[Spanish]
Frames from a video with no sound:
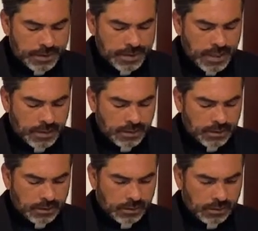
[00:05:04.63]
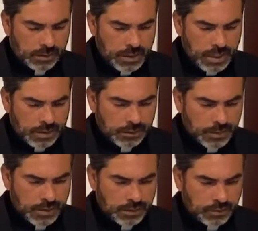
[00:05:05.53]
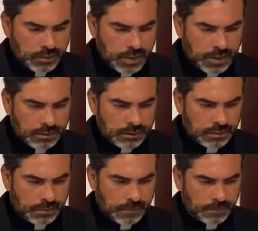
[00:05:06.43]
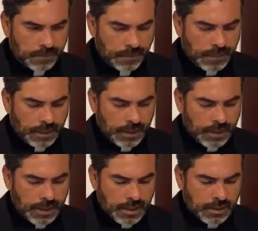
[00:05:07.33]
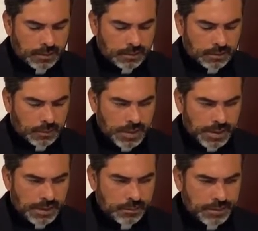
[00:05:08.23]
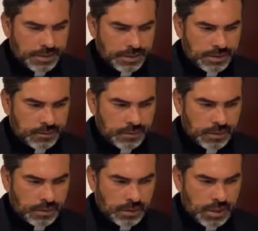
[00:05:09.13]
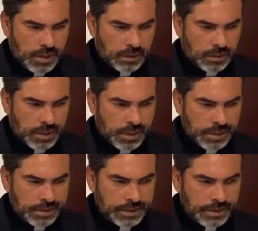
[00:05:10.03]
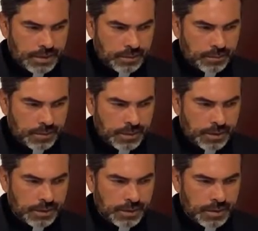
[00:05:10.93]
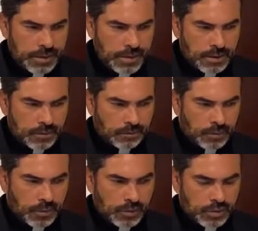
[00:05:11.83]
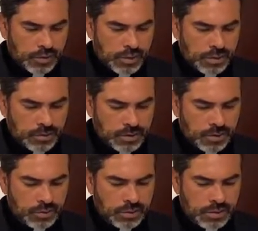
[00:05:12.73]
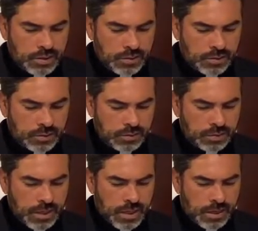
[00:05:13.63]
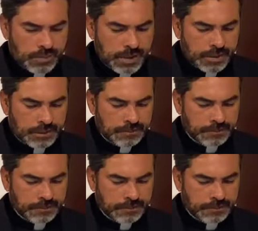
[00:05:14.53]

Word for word: y al Hijo, y al Espíritu Santo, como era en el principio, ahora y siempre por los siglos de los siglos. Amén.